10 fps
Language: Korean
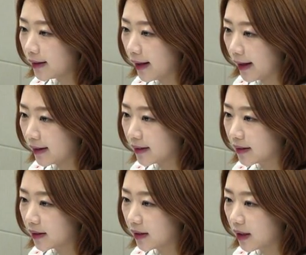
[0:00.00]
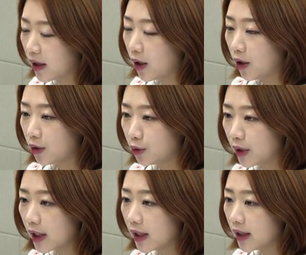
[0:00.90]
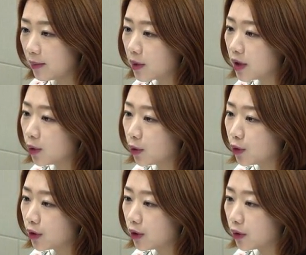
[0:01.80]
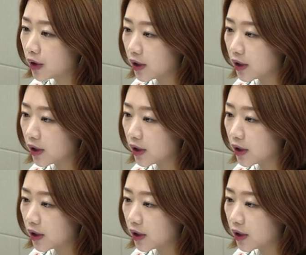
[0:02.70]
혜택 6일이 임시공휴일로